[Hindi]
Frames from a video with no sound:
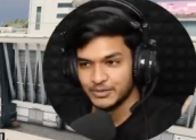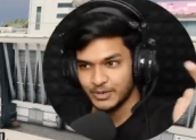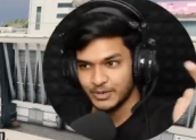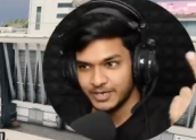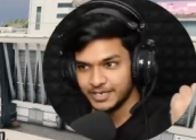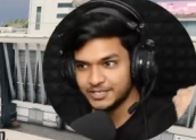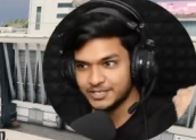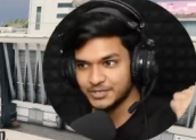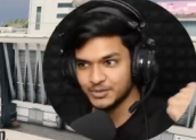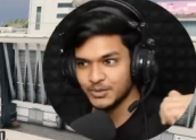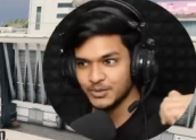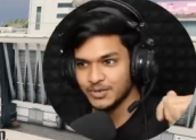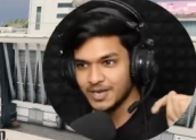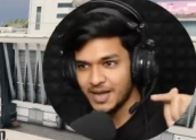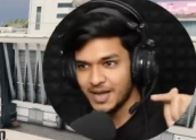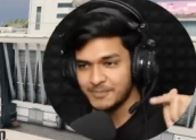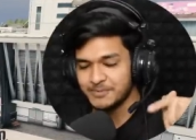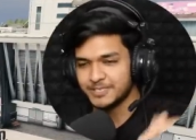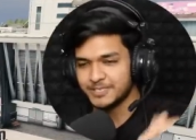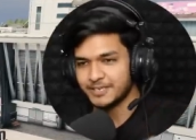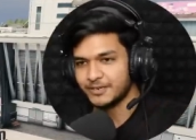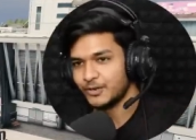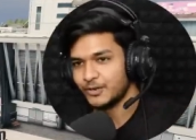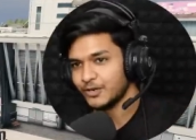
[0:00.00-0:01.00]
तो लेट्स गो
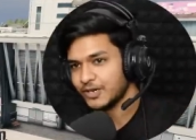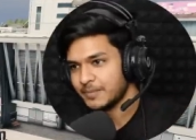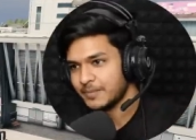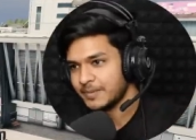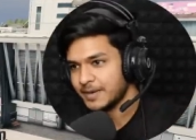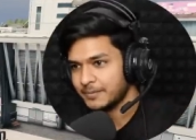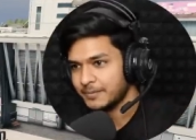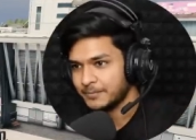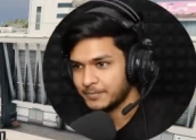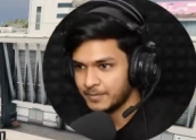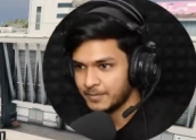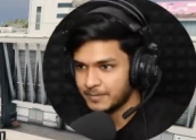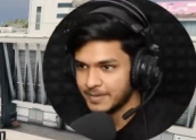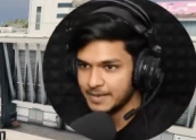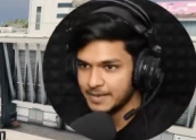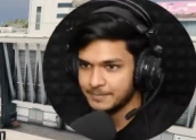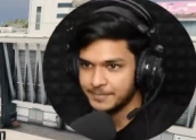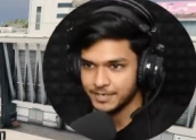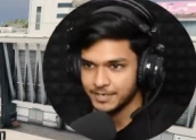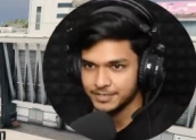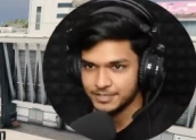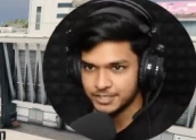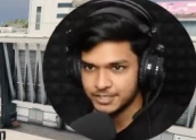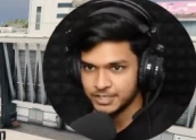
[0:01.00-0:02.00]
काफ़ी सारे लोग हमें हमारे
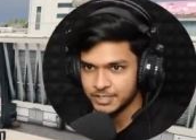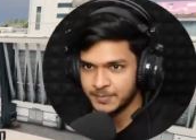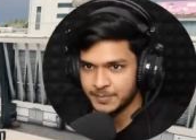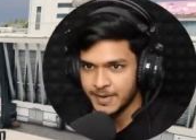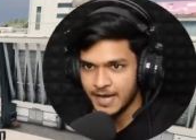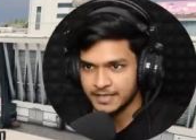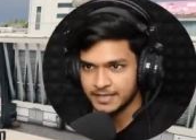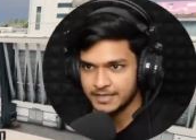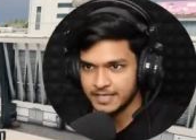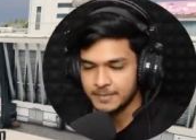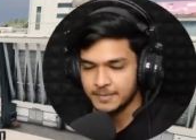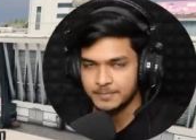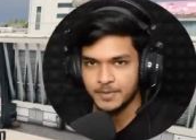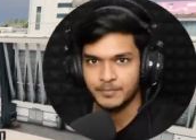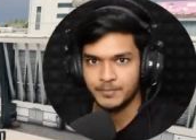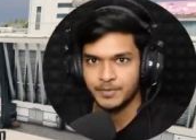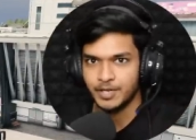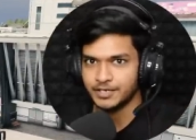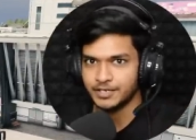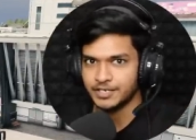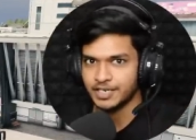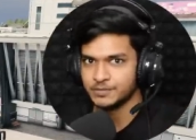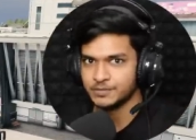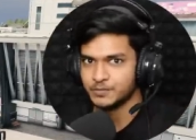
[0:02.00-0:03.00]
बस स्टेशन पे आते हैं
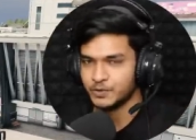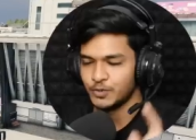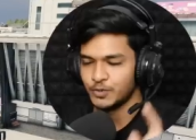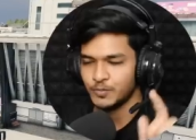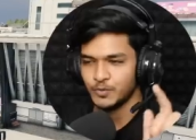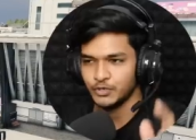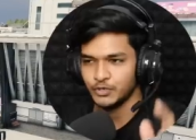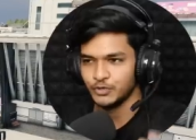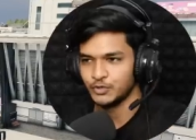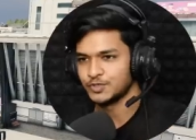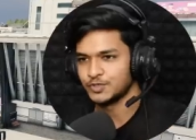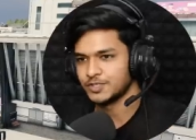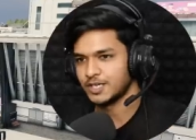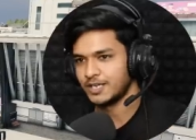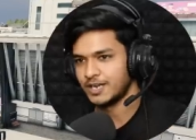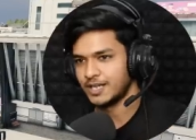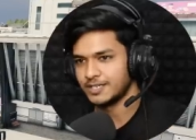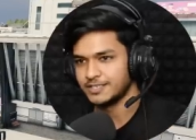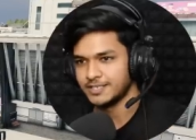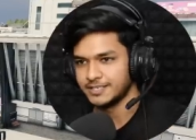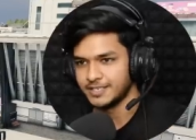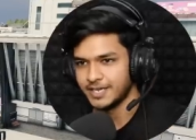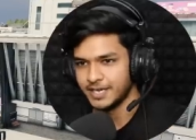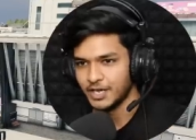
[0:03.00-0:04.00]
पब्लिक ट्रांसपोर्ट उनको यूज़
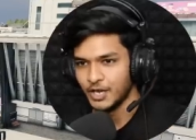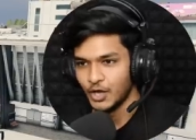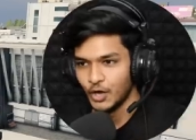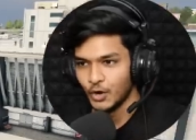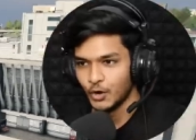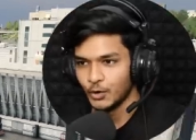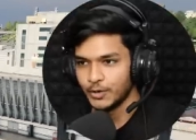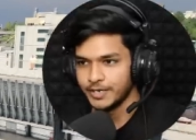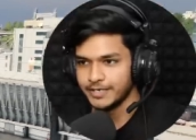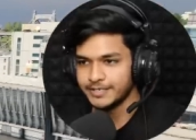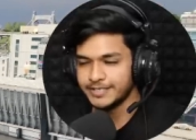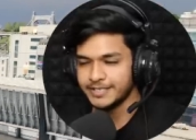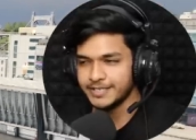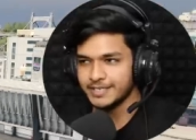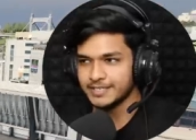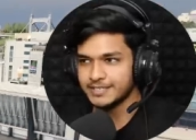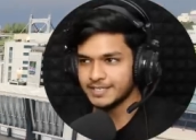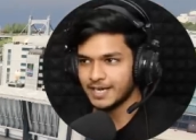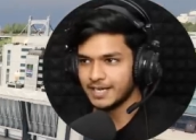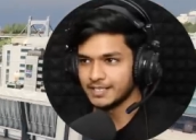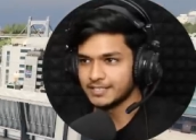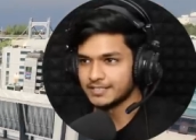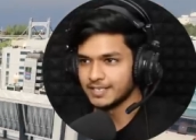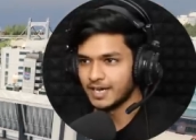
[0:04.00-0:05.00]
करना चाहिए और इसी के
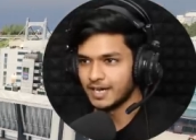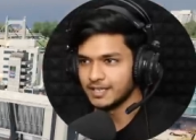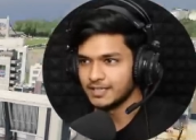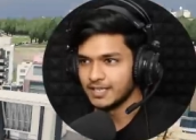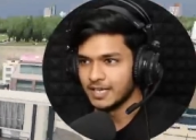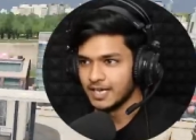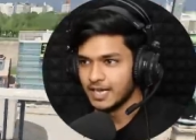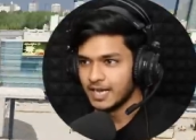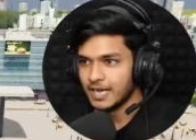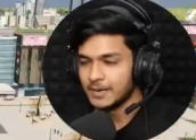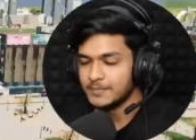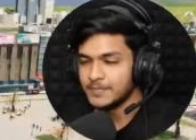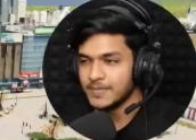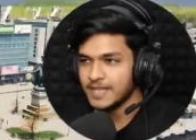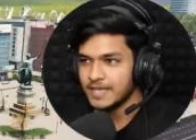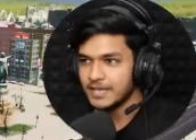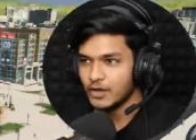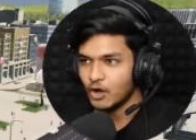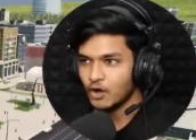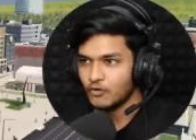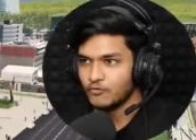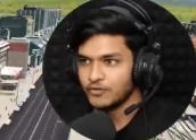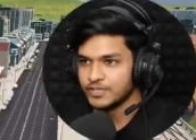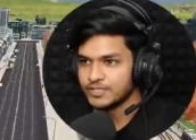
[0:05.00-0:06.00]
साथ साथ हमने
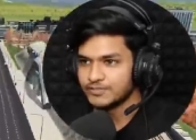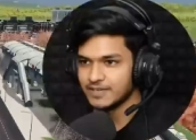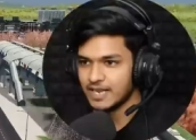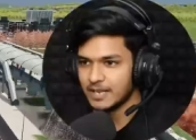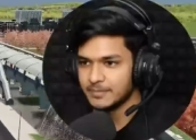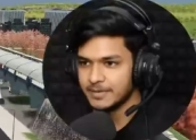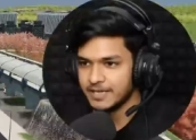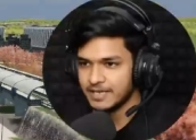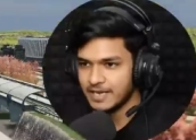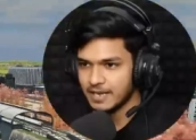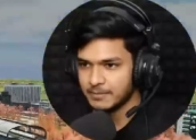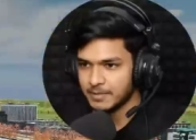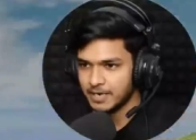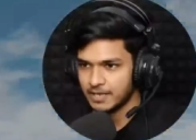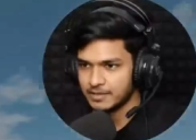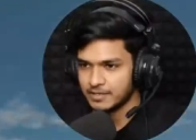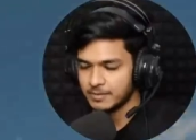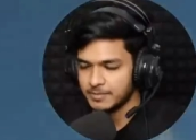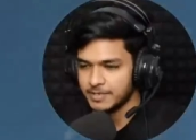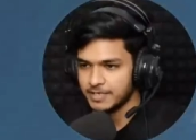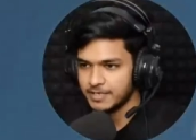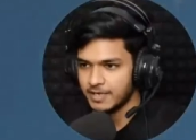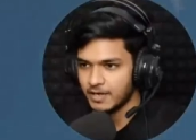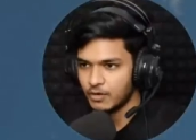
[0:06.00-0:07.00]
ऑफिस वाला भी एरिया बनाया
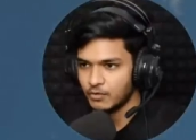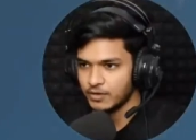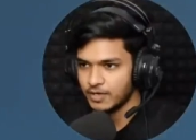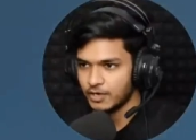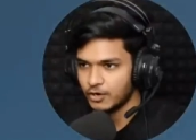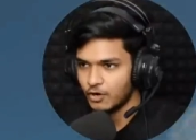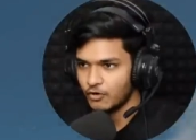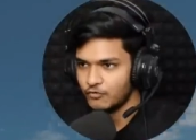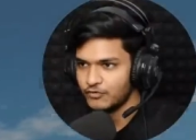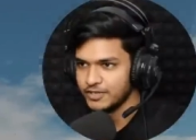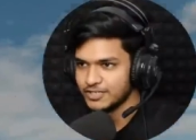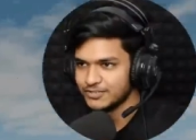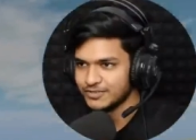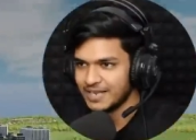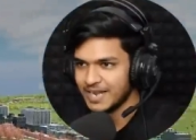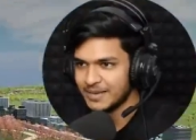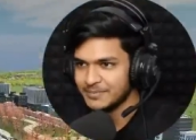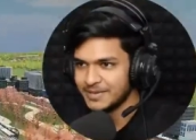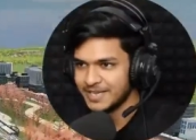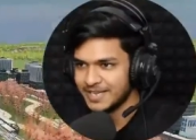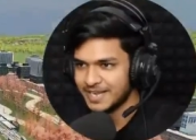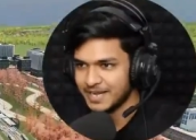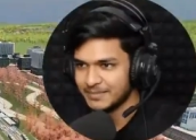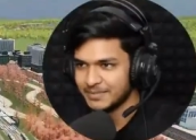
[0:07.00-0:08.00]
था अभी क्या हो गया ऑफिस
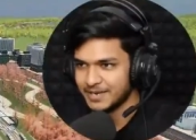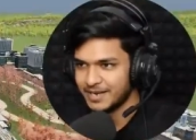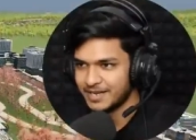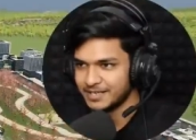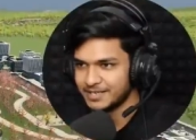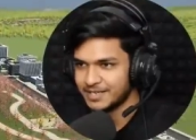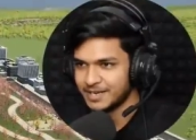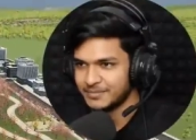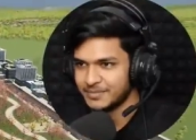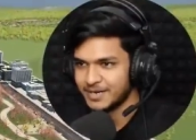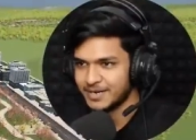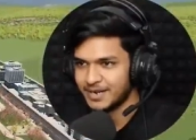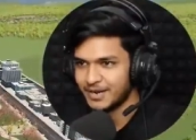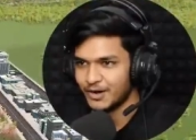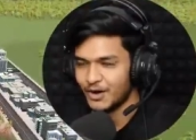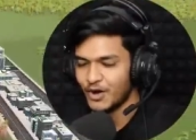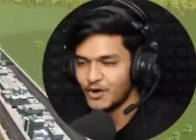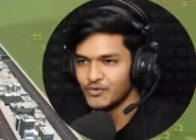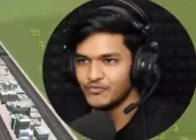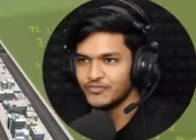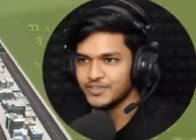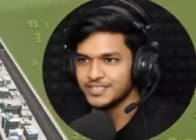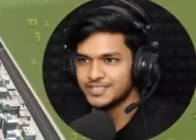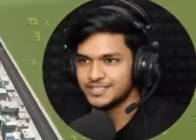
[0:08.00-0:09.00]
वाला भी एरिया बनाया था हमारा
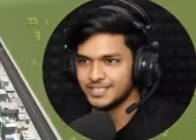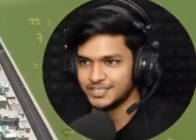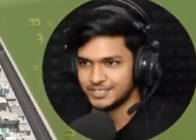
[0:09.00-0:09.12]
ऑफिस